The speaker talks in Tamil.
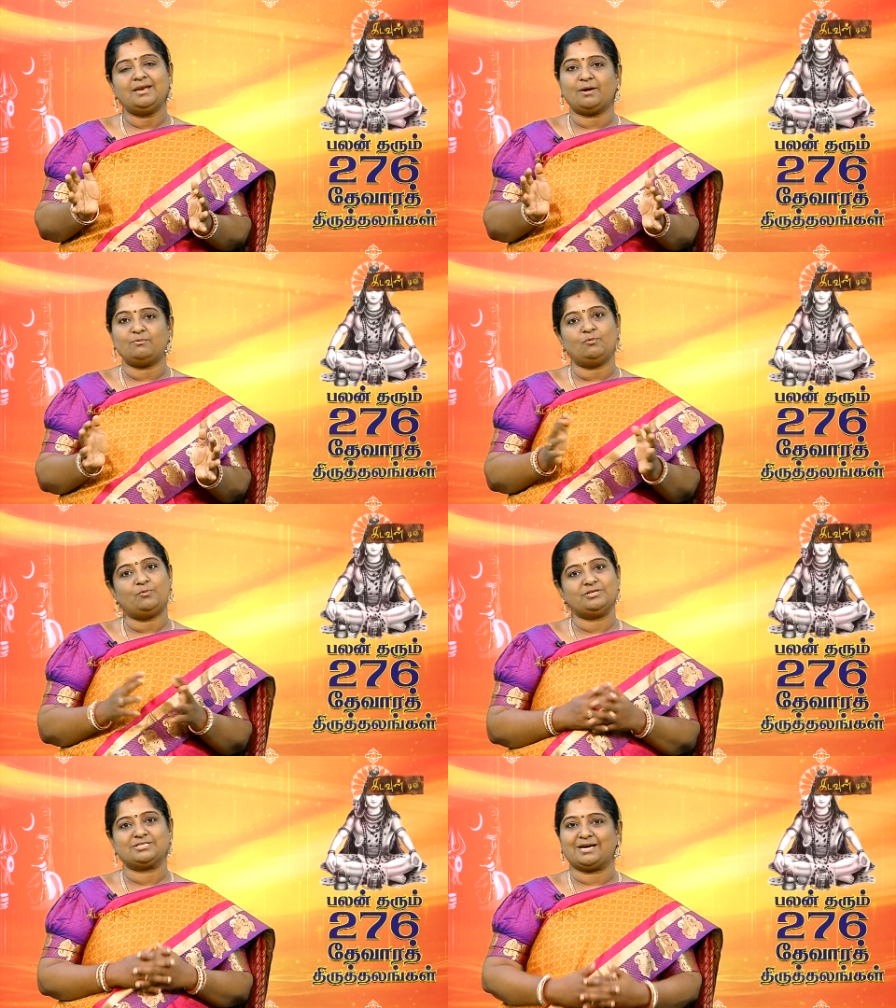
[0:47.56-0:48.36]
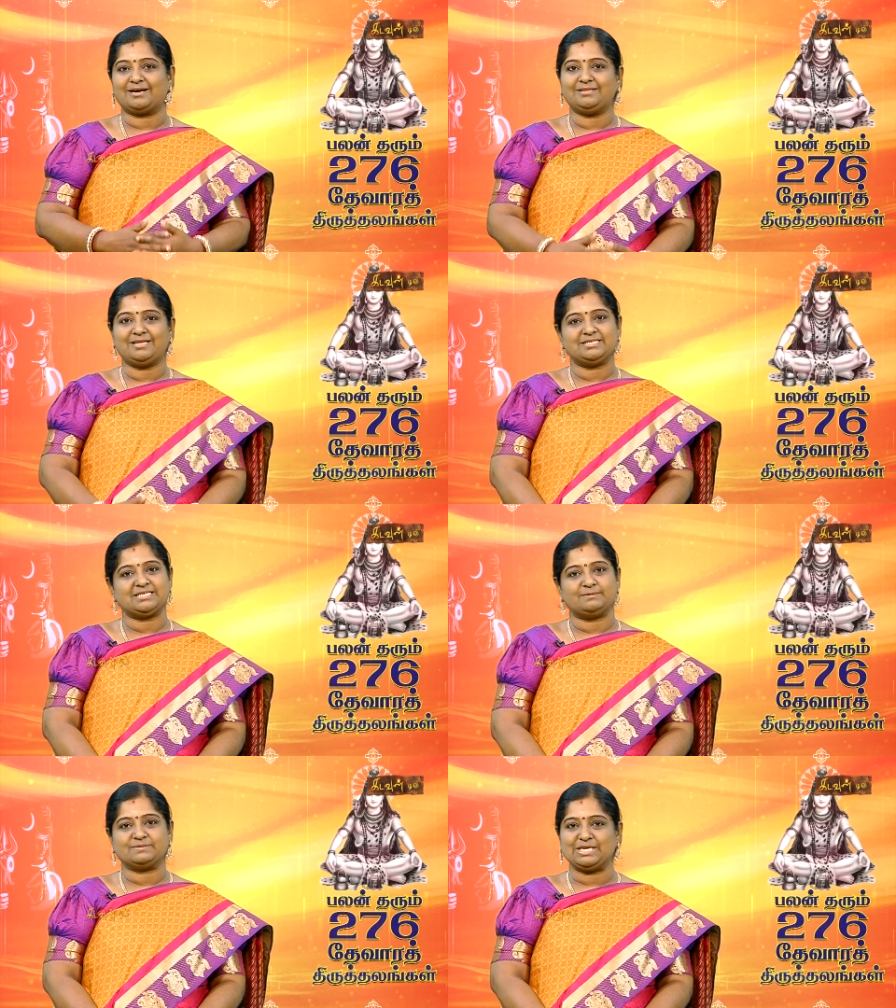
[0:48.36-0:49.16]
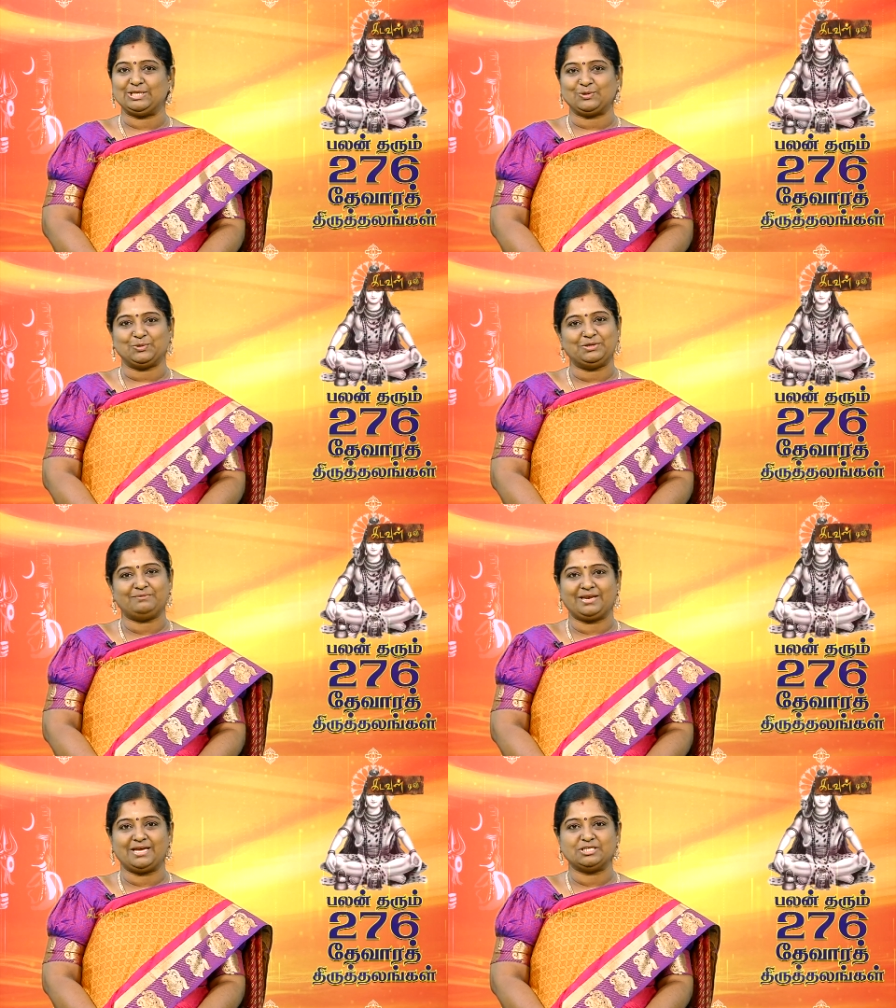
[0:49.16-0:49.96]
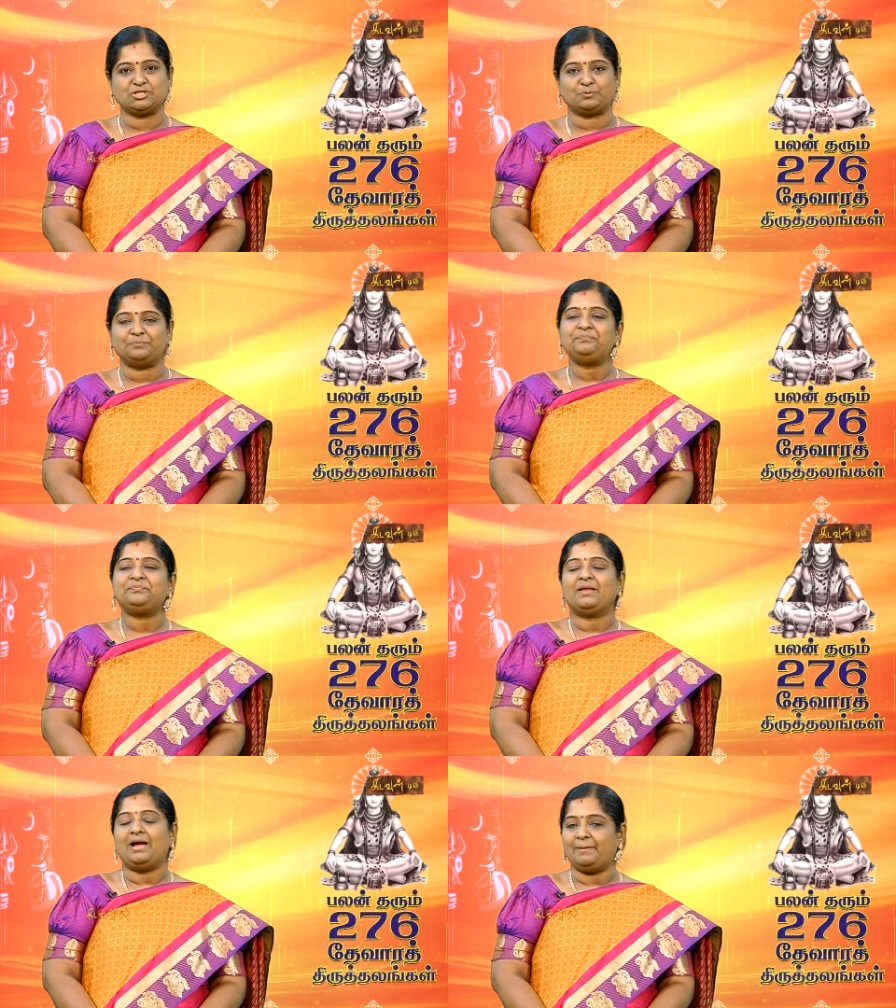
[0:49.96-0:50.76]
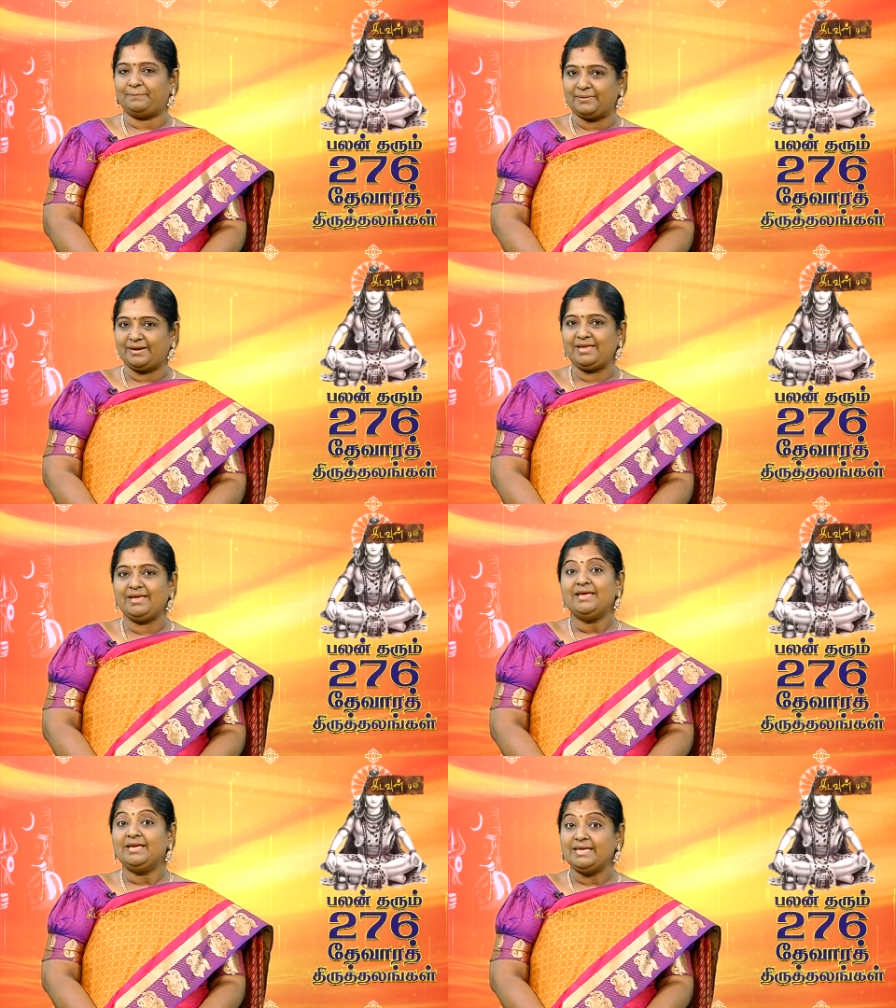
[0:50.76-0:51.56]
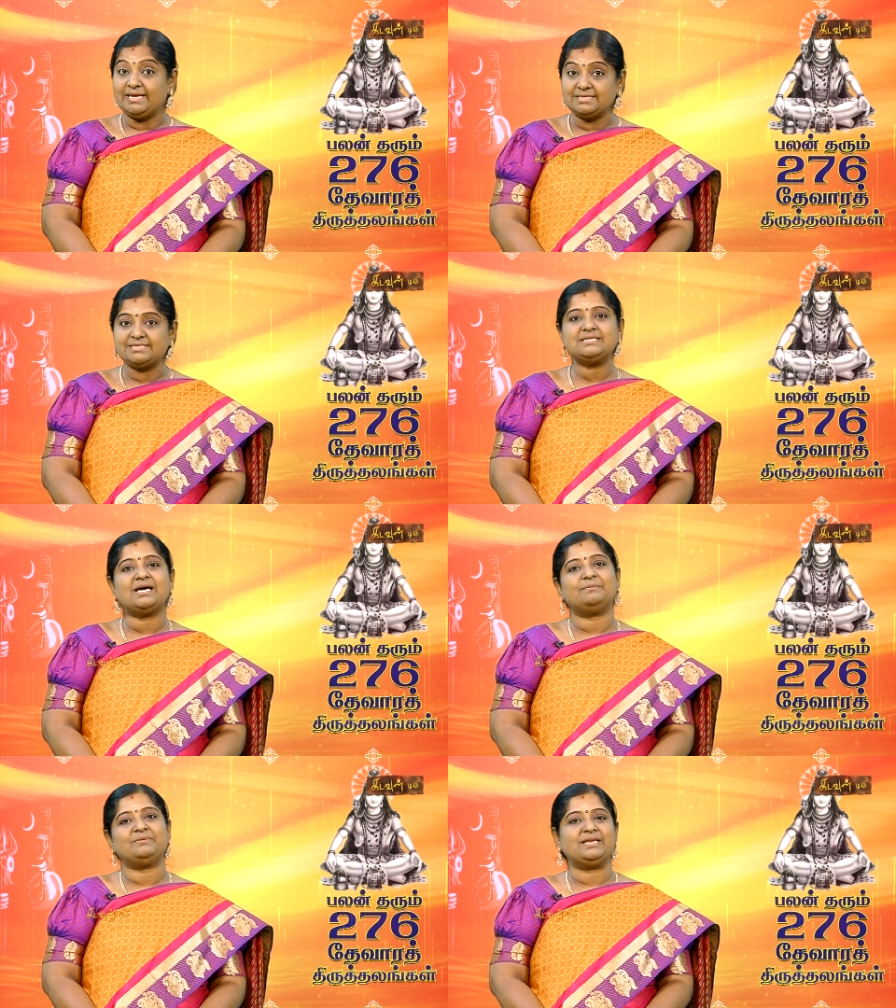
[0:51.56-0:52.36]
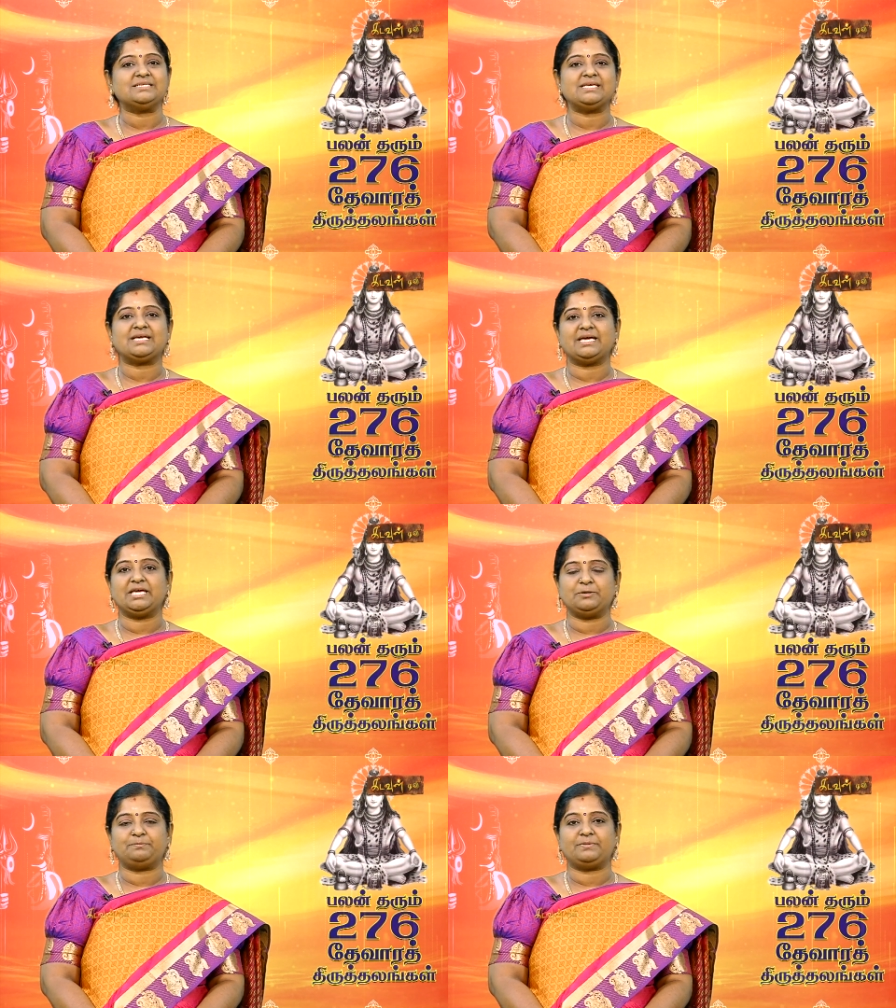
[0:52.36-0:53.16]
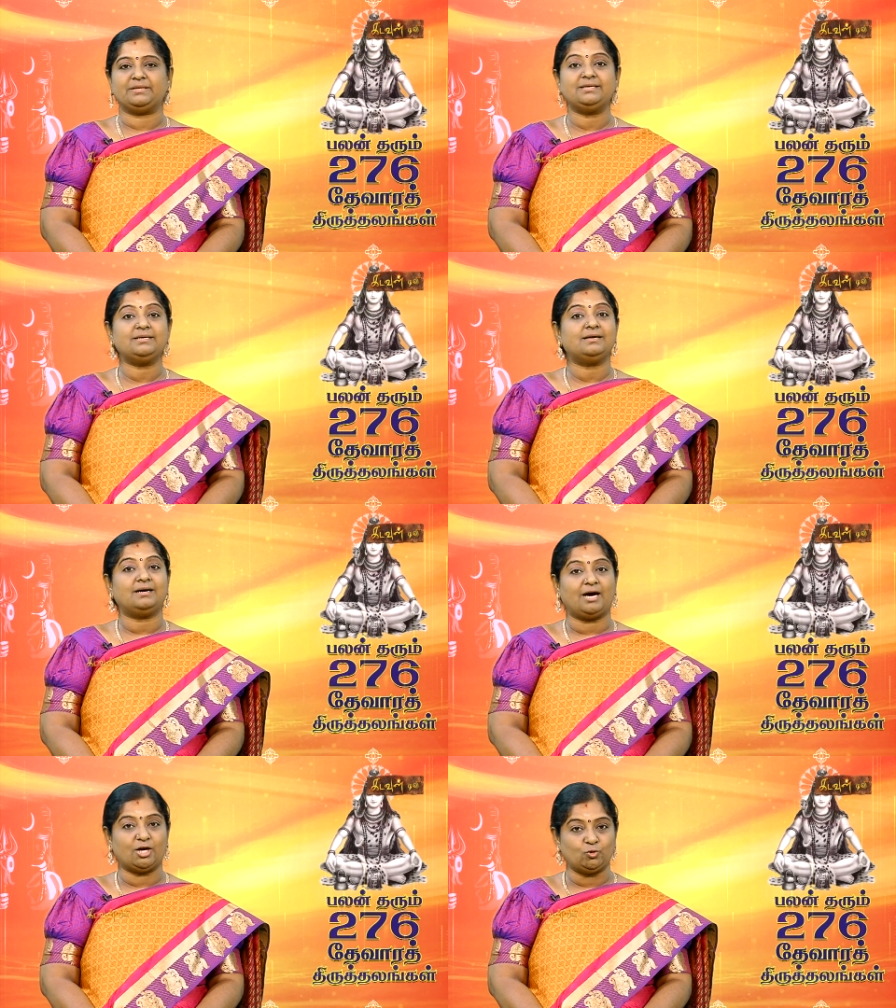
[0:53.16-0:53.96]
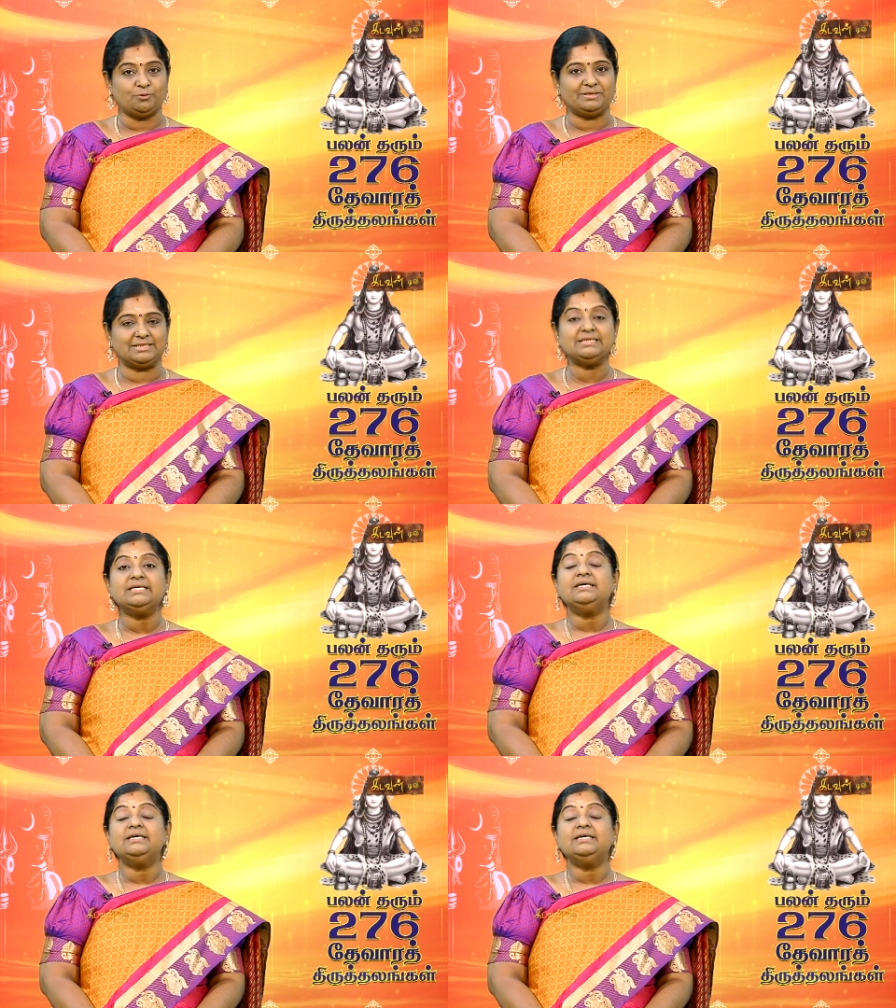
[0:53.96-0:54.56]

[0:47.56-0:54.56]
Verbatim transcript: நாம் ஒவ்வொன்றாக தரிசனம் செய்து கொண்டு வருகின்றோம் அப்படி இன்று நாம் தரிசிக்க இருப்பது அருள்மிகு